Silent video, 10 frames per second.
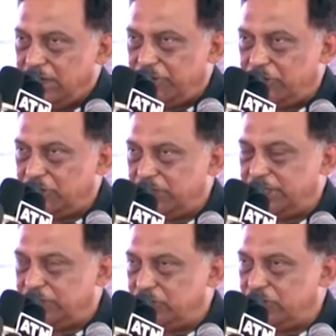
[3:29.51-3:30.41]
এবং
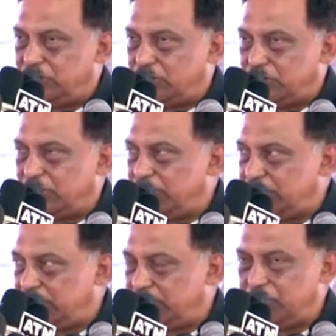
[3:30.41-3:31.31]
এটা যদি সুসম
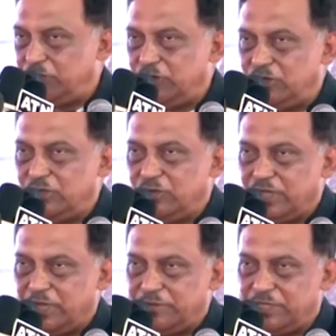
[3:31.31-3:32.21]
সম্পূর্ণ করে
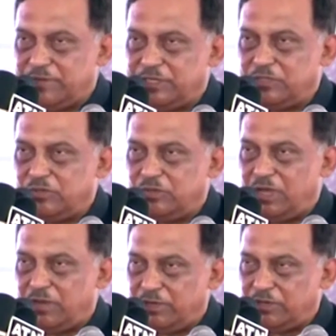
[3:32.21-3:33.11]
আমি দেওয়ার জন্য
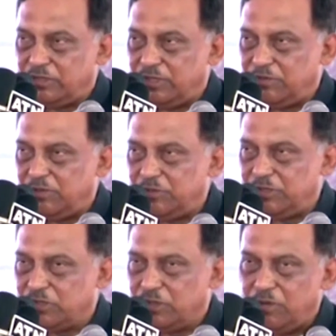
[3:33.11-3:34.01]
আবার কথা বলবো
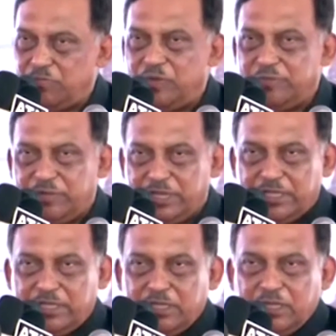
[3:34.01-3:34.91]
সব
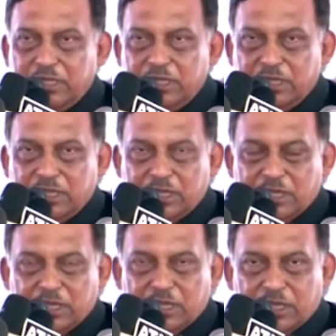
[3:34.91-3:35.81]
মামলাই
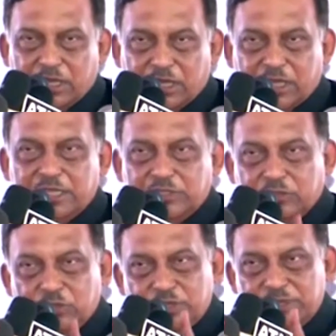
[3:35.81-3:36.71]
হ্যাঁ
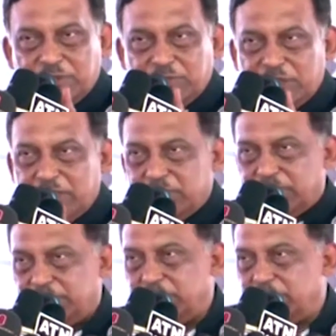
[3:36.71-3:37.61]
দুইটি মামলা আমরা
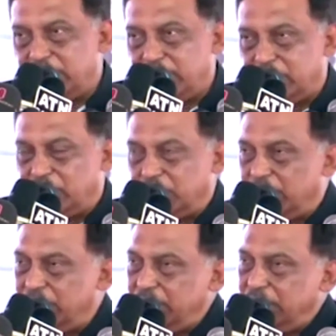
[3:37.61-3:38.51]
ই করব
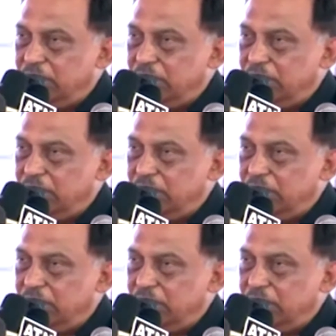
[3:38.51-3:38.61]
না